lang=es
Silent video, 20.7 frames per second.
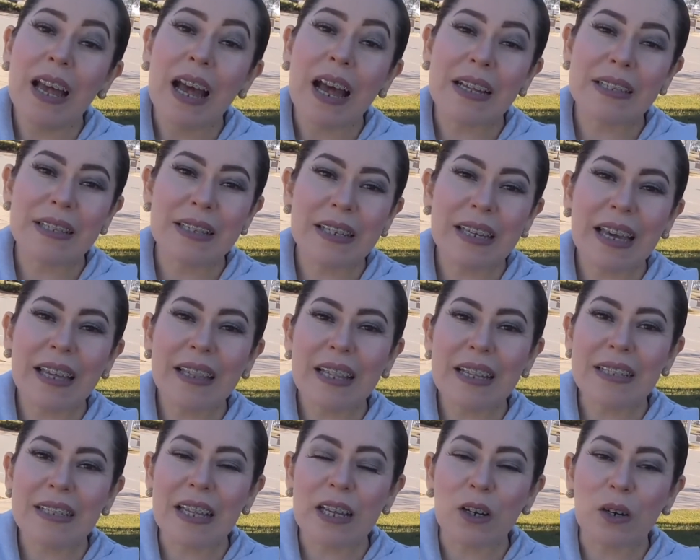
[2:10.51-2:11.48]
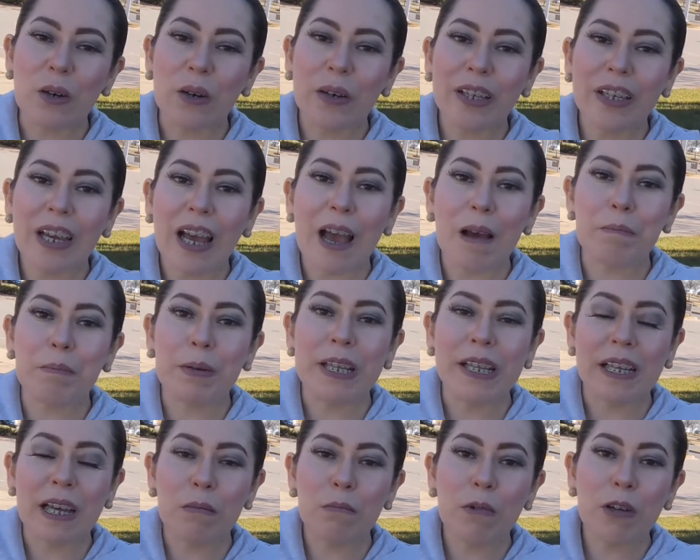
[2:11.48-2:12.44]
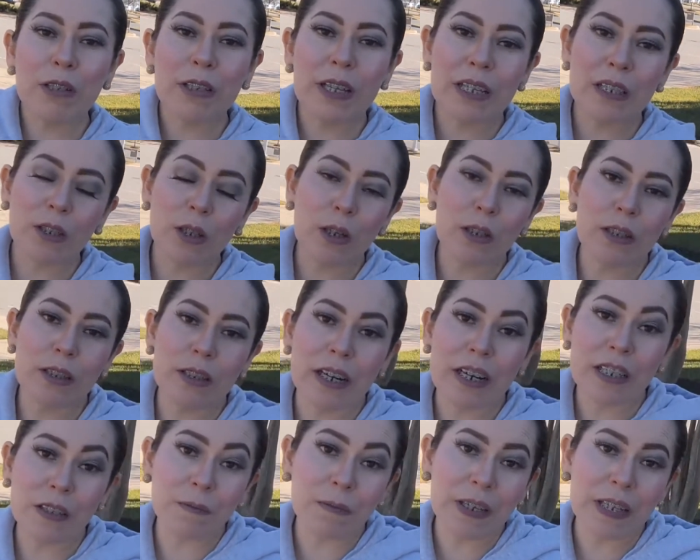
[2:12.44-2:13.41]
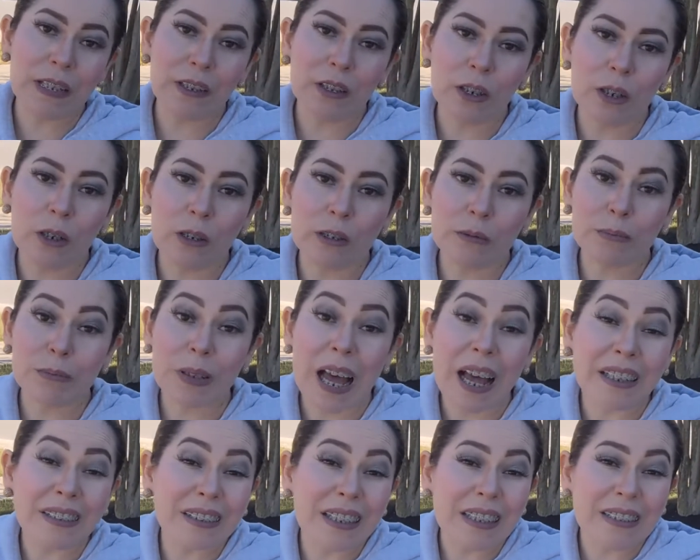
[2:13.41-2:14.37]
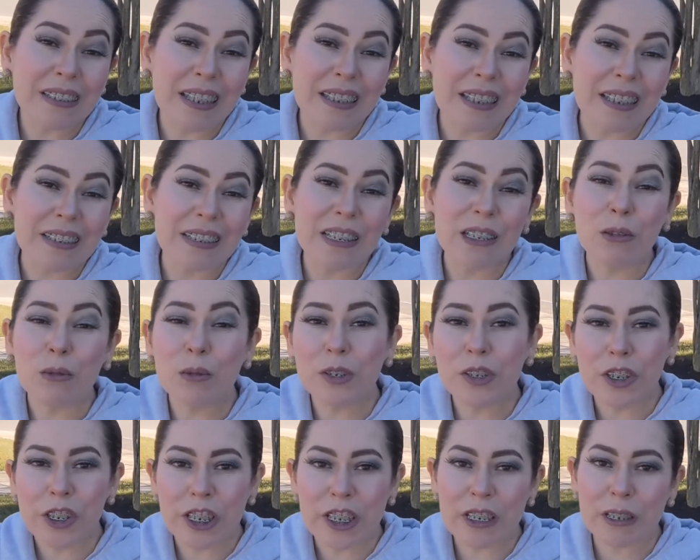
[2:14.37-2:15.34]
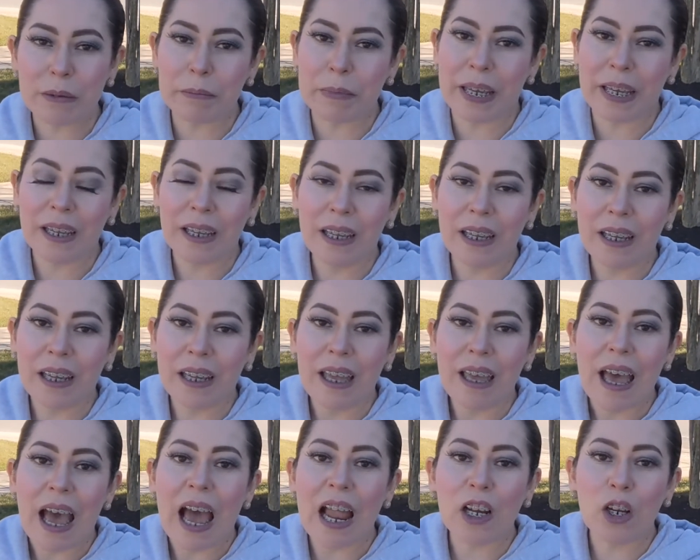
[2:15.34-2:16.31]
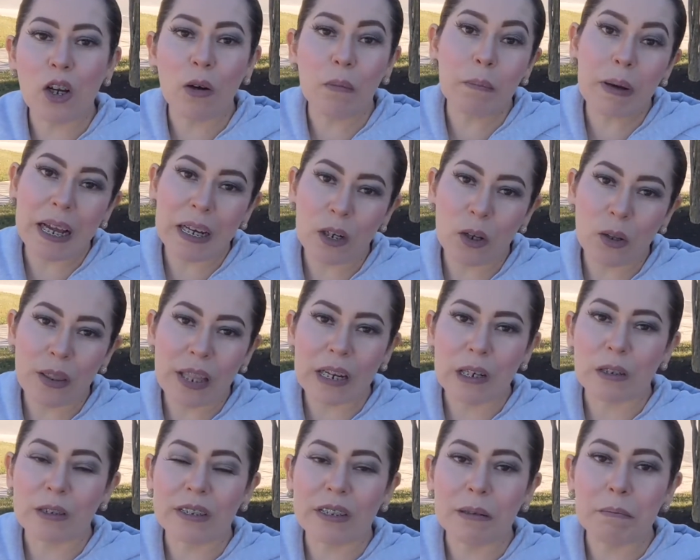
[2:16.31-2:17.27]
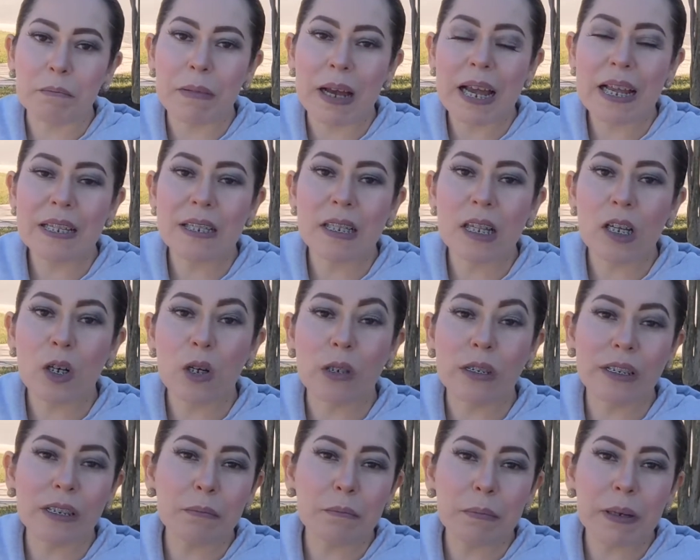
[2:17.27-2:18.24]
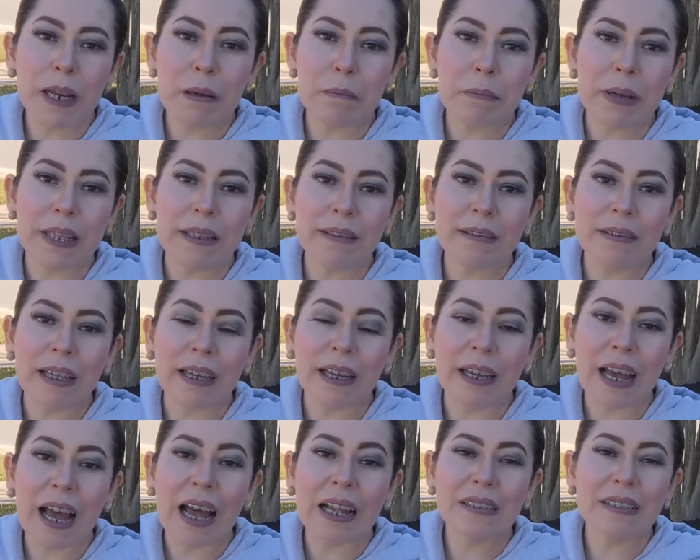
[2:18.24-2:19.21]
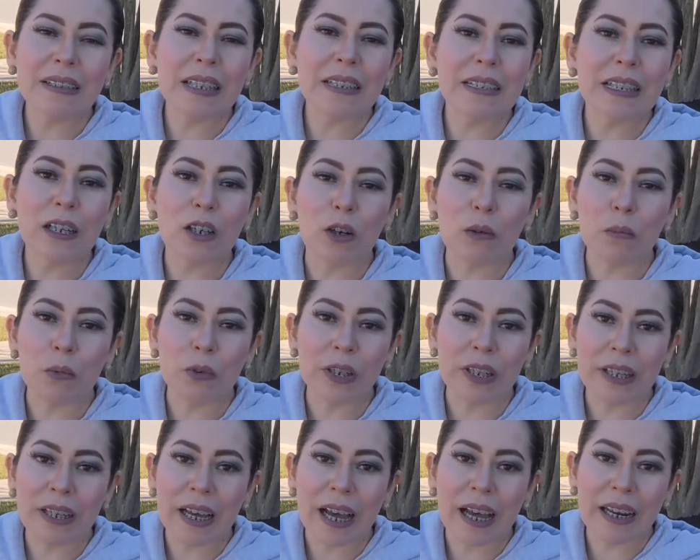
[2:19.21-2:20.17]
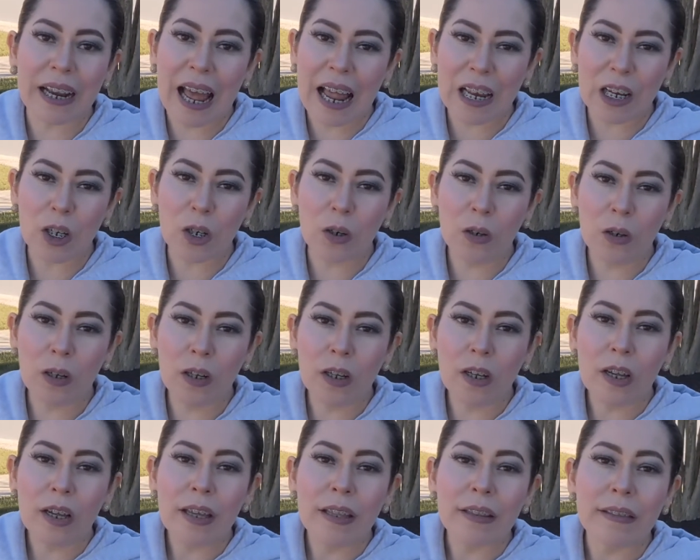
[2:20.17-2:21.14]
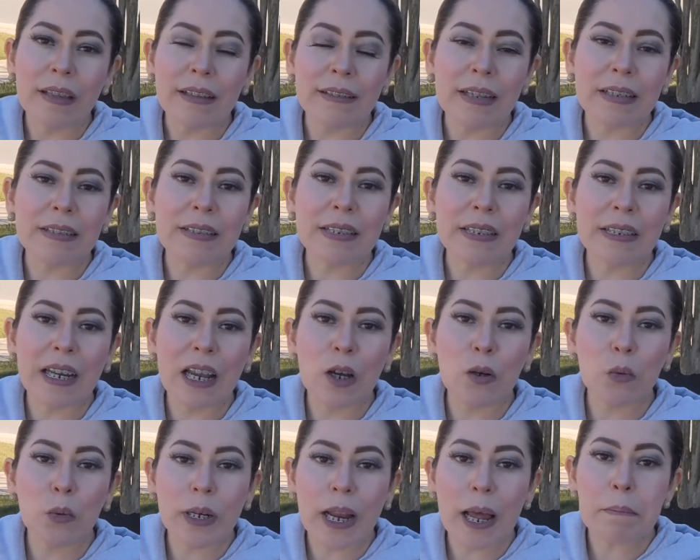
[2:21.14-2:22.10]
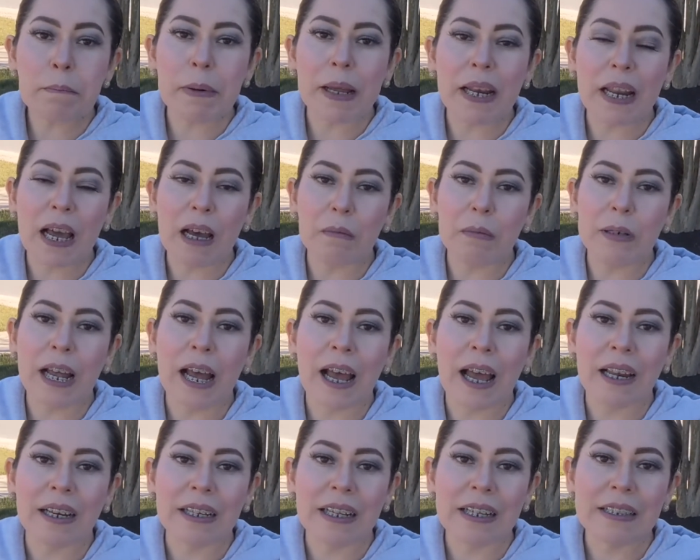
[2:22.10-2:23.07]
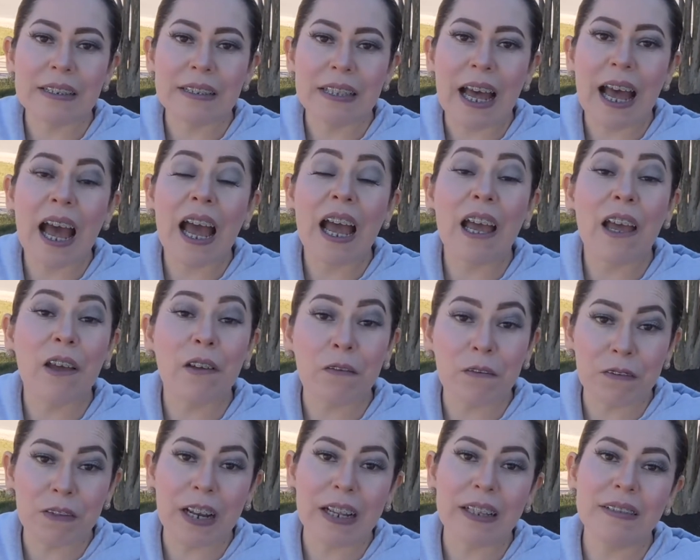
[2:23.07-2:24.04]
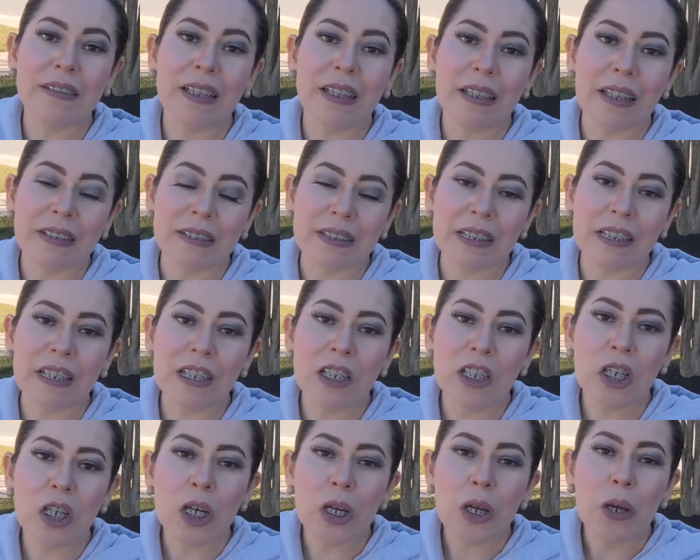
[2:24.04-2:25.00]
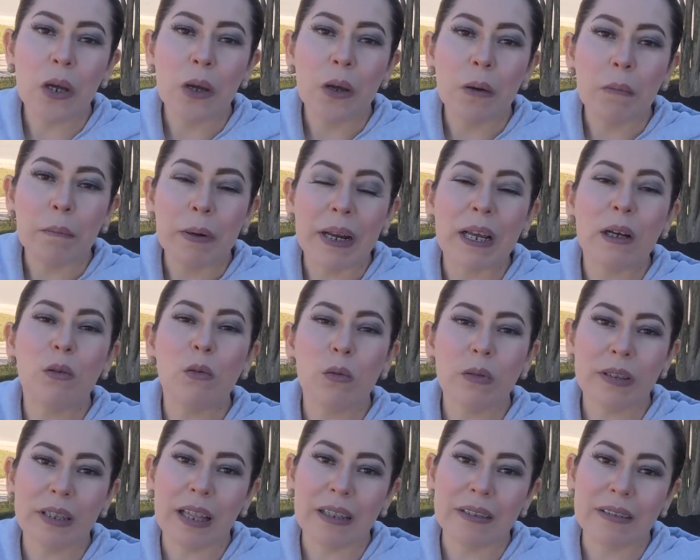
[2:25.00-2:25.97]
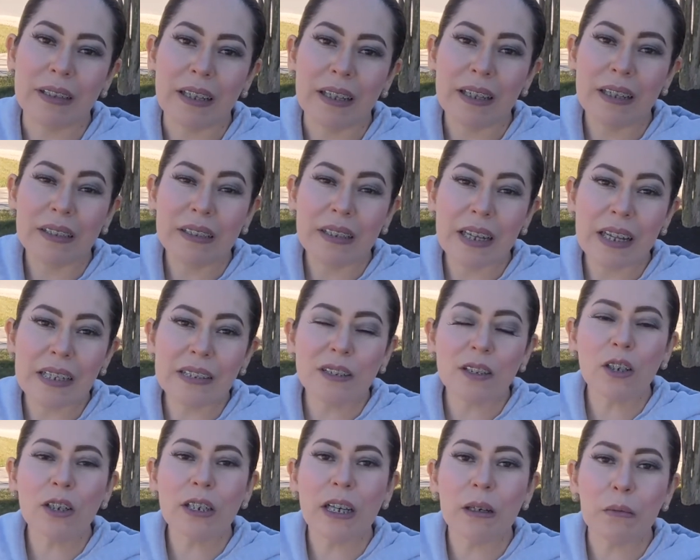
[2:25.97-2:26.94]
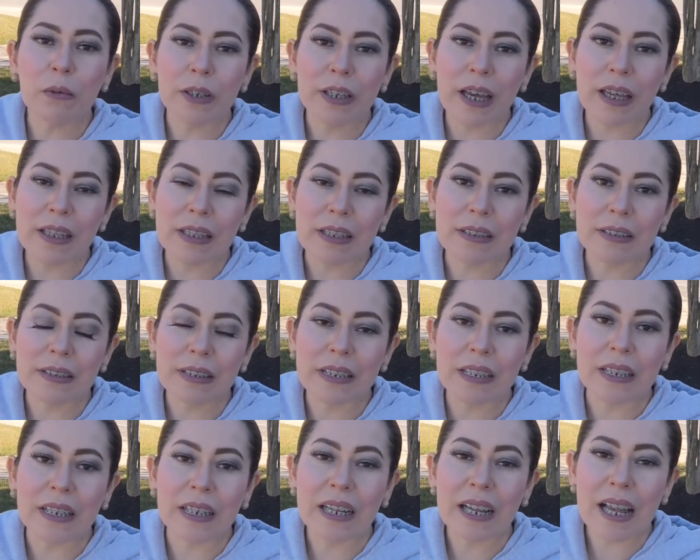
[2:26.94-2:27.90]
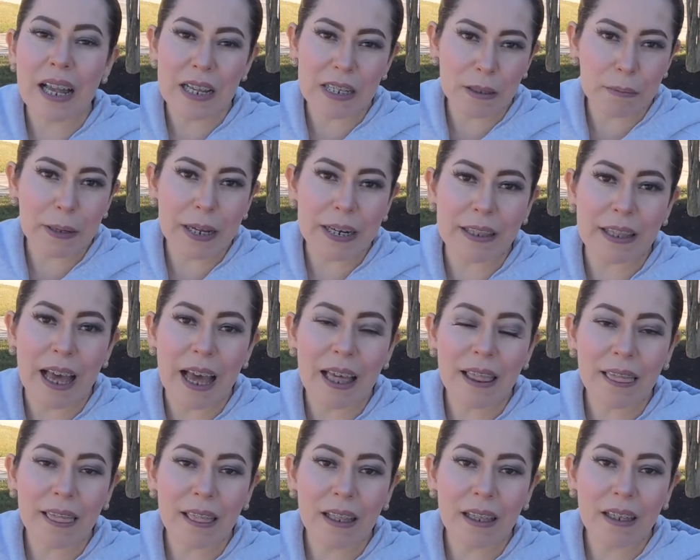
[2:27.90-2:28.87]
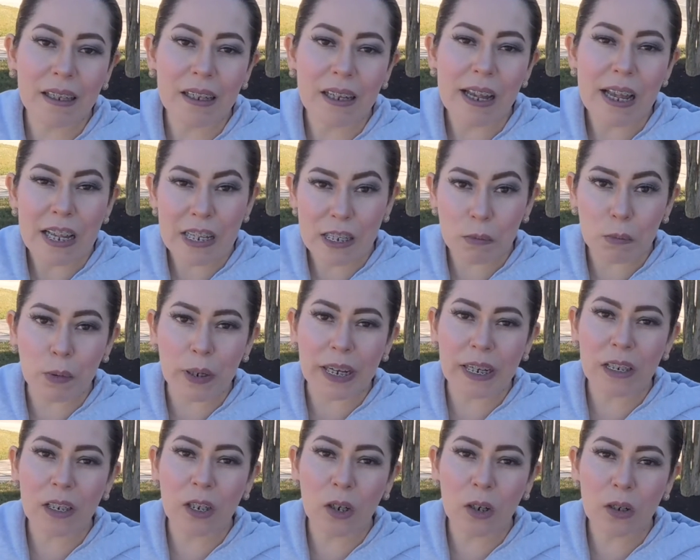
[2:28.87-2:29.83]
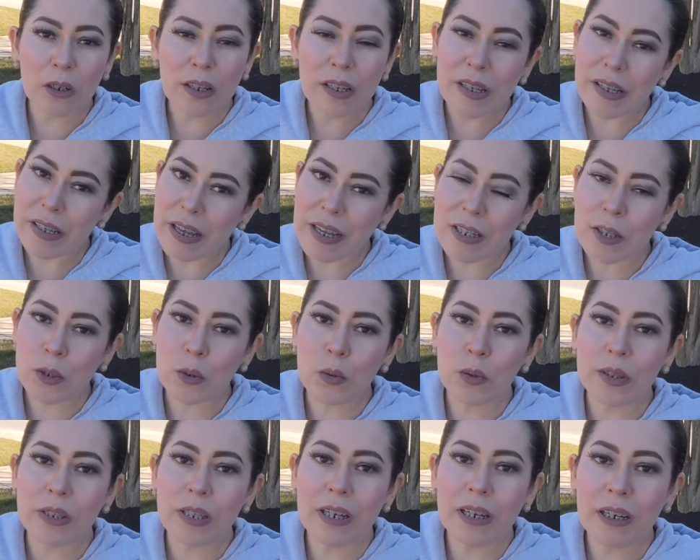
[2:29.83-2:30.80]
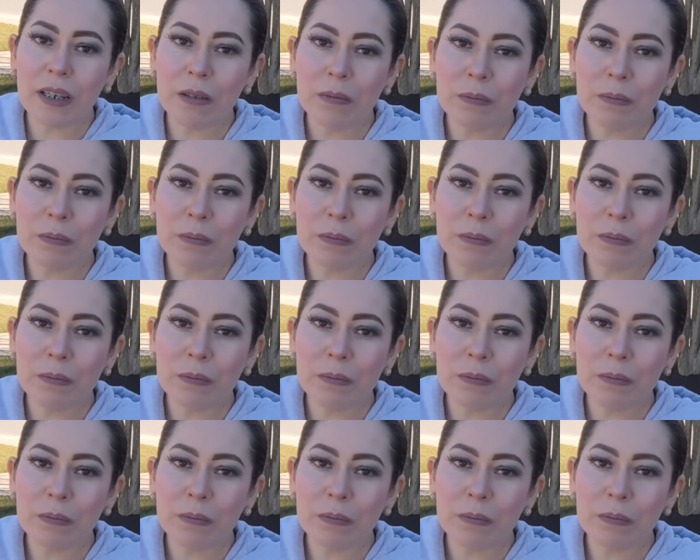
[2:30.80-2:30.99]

Así que desde hoy apliquemos estos tres filtros antes de decir un chisme, algo malo de los demás o simplemente antes de comunicar algo, de decirle una palabra al que está enfrente de ti, pregúntate, ¿esto que voy a decir es verdad? ¿Es bueno y es útil?